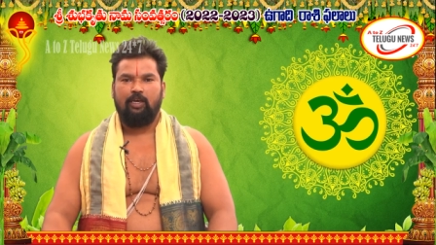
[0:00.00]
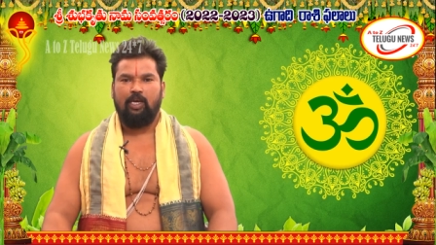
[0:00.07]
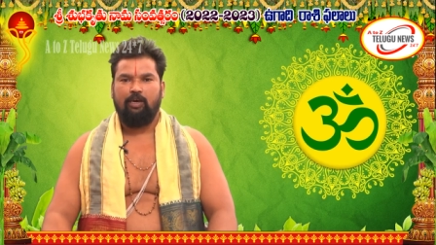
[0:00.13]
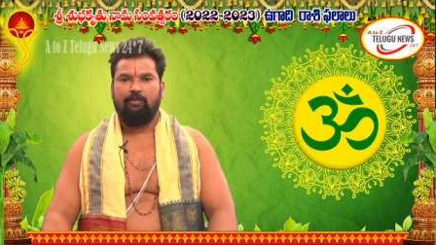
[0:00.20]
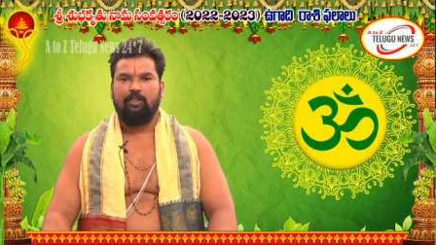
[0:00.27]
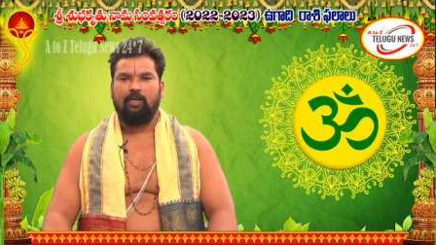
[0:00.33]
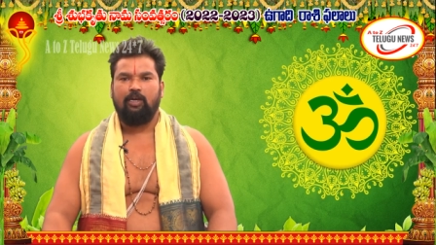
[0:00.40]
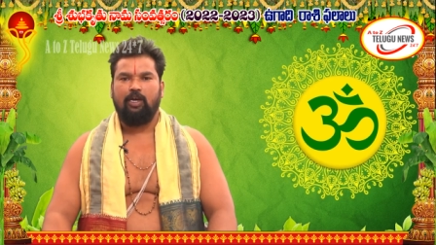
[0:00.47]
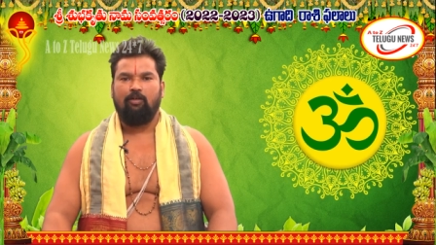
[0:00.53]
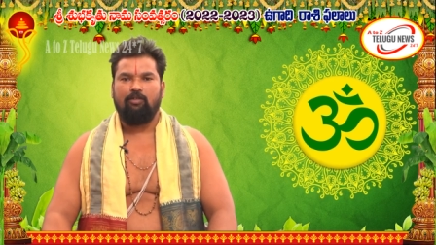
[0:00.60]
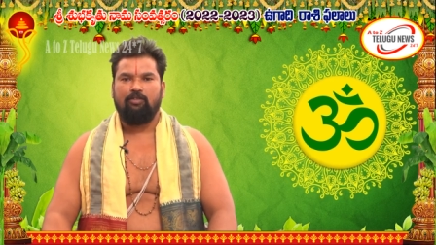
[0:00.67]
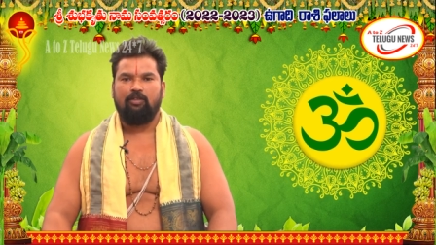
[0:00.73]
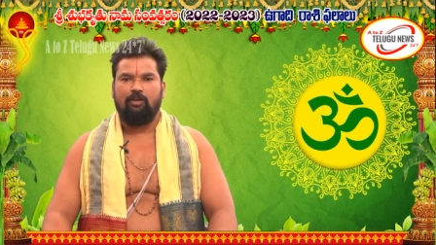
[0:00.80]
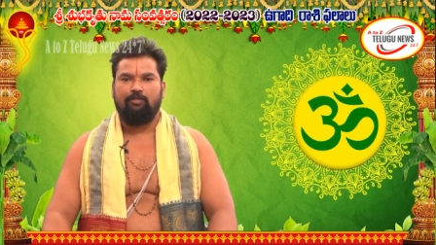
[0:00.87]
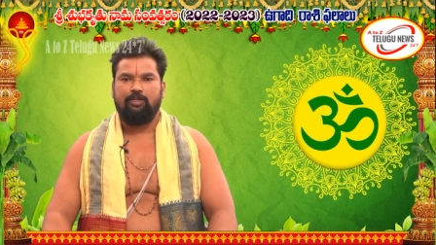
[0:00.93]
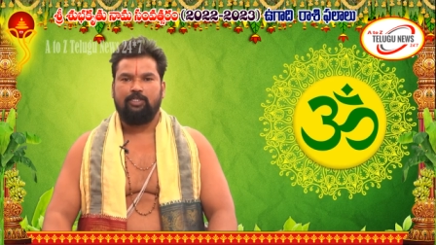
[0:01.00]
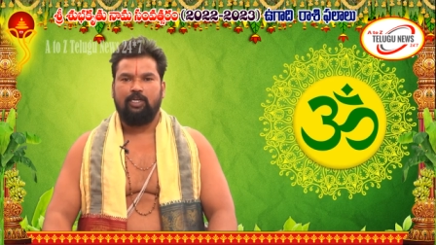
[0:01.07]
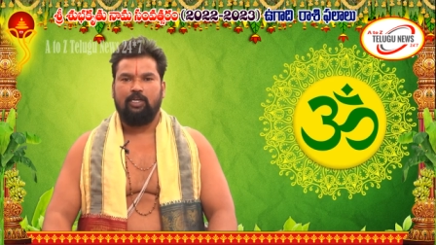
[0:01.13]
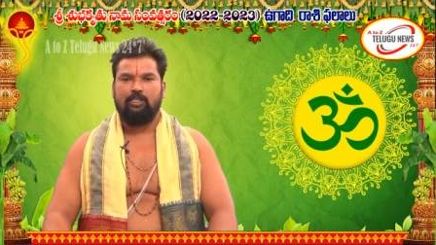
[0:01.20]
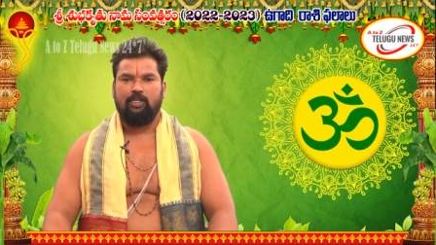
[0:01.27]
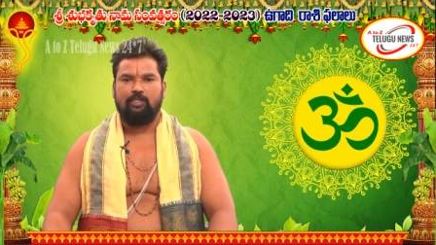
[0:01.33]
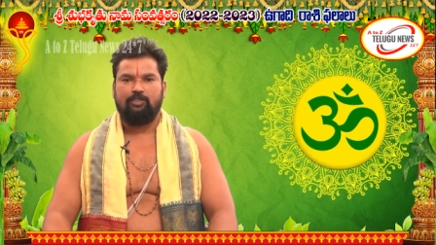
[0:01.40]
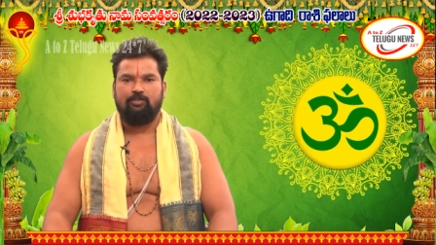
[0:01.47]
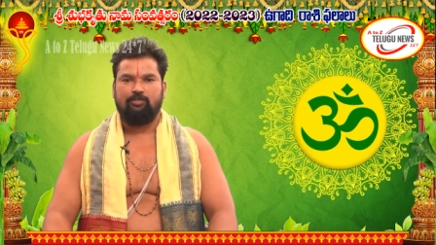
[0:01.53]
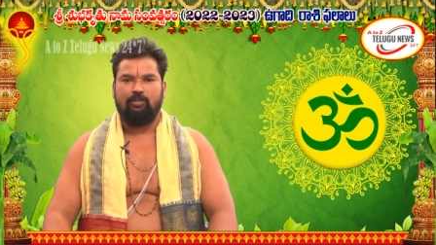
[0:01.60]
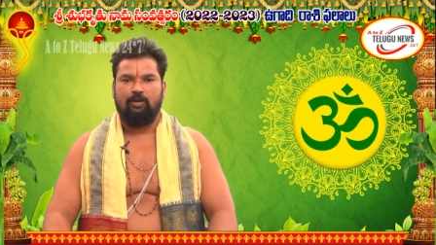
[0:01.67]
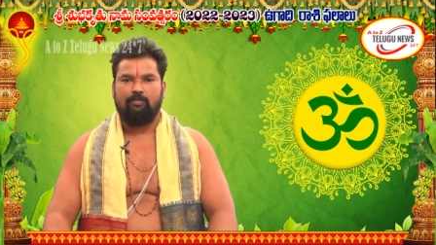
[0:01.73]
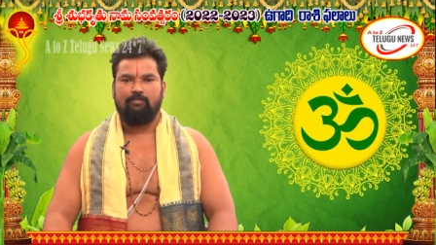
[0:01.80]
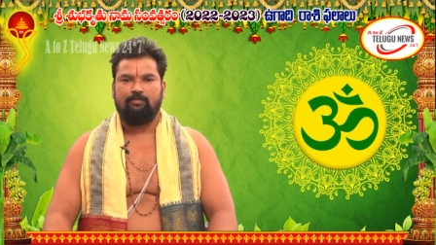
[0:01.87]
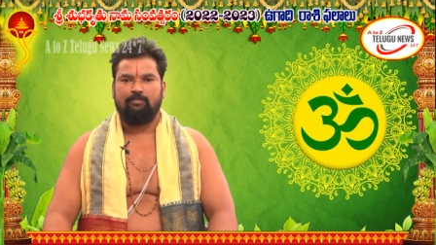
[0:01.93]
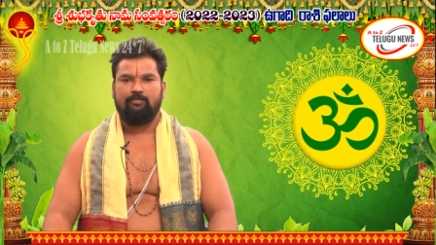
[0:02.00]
ఏ విధంగా ఉంటుందనే విషయాన్ని తెలుసుకుందాం